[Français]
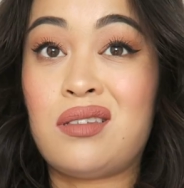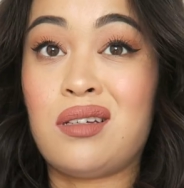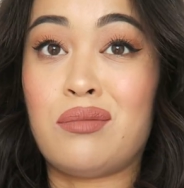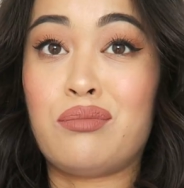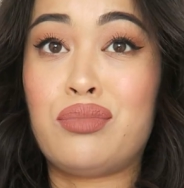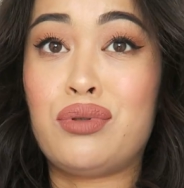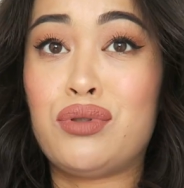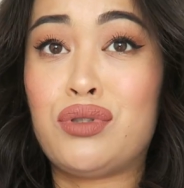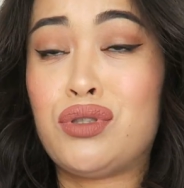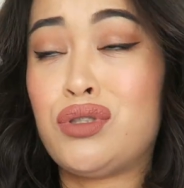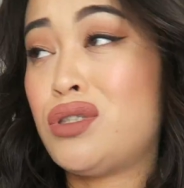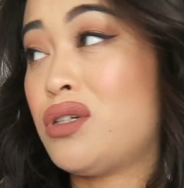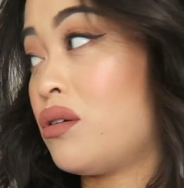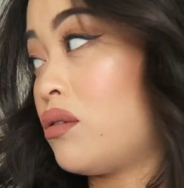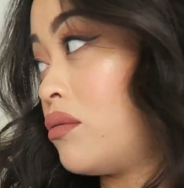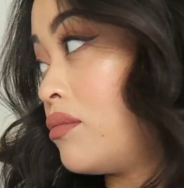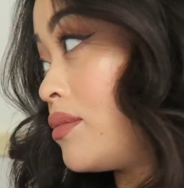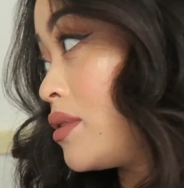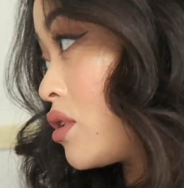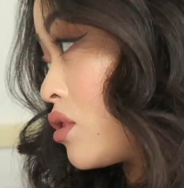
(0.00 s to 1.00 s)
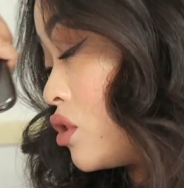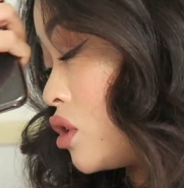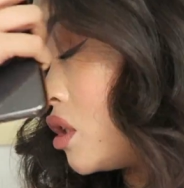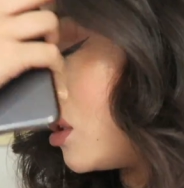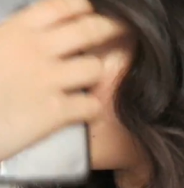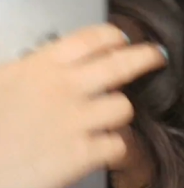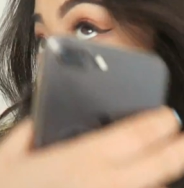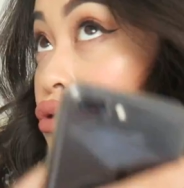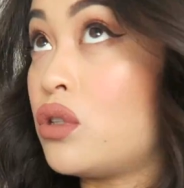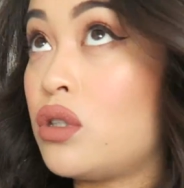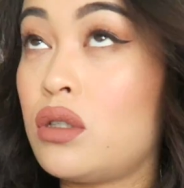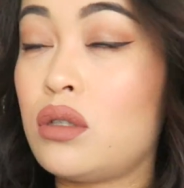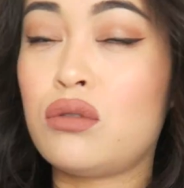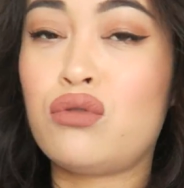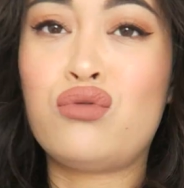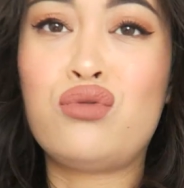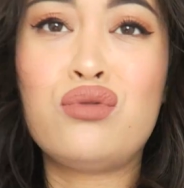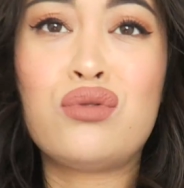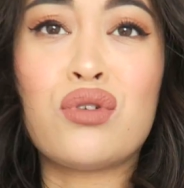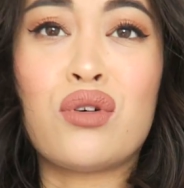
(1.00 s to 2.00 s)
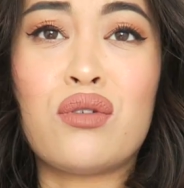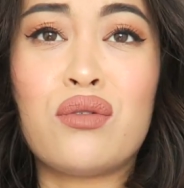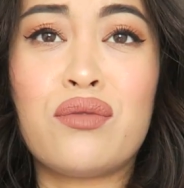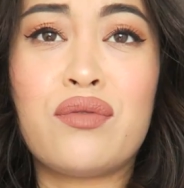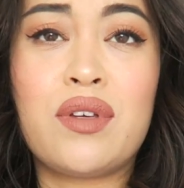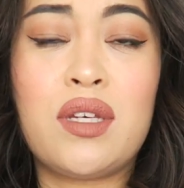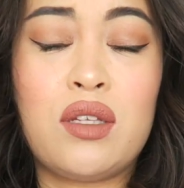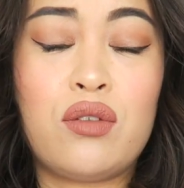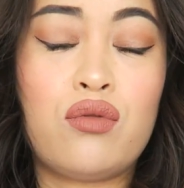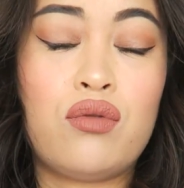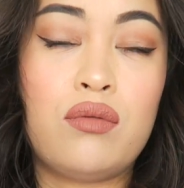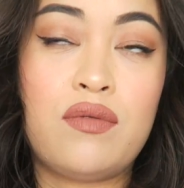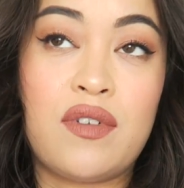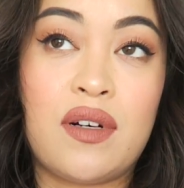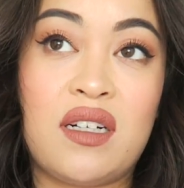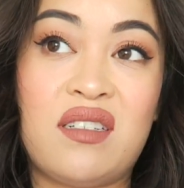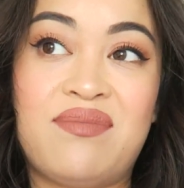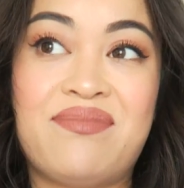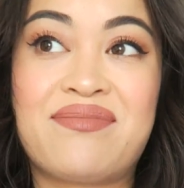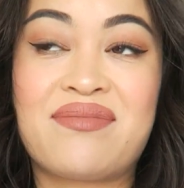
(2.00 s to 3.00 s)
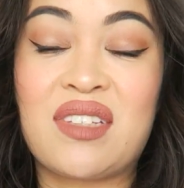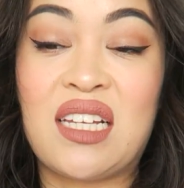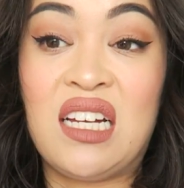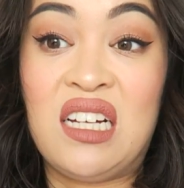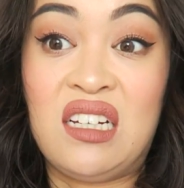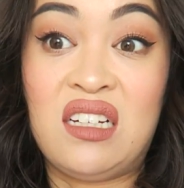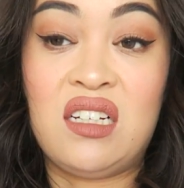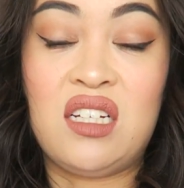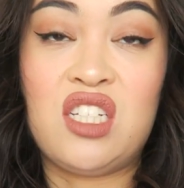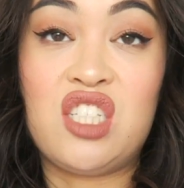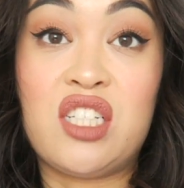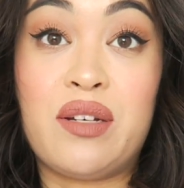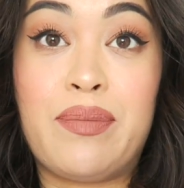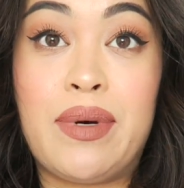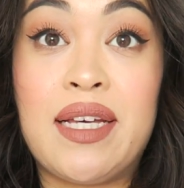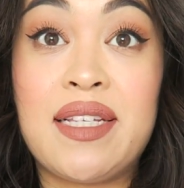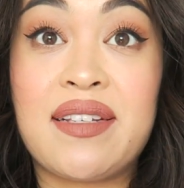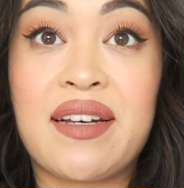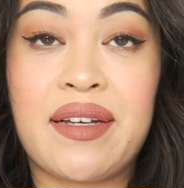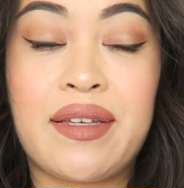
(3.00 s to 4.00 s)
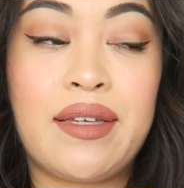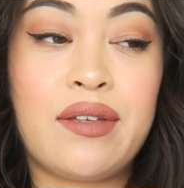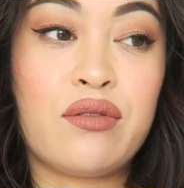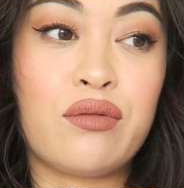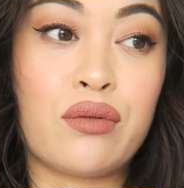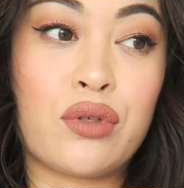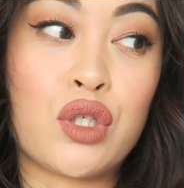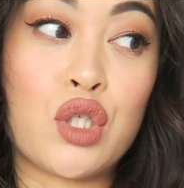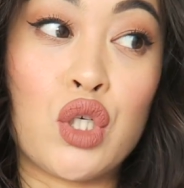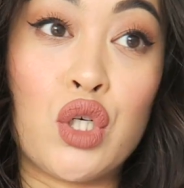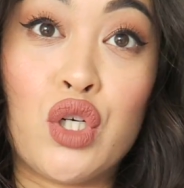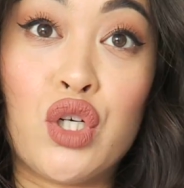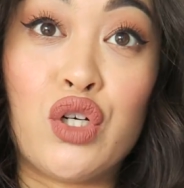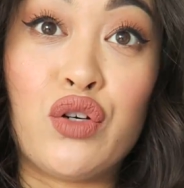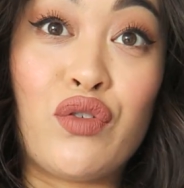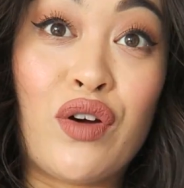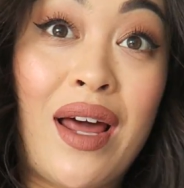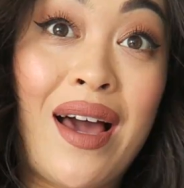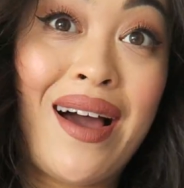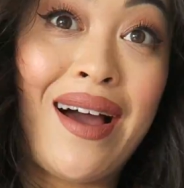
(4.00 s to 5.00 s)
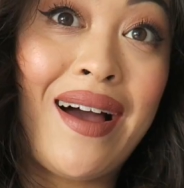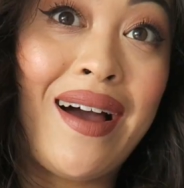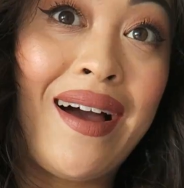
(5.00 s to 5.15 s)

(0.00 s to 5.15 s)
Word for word: c'était un peu chiant parce que j'ai dû tout enlever et tout. Enfin, j'aime pas les araignées donc voilà.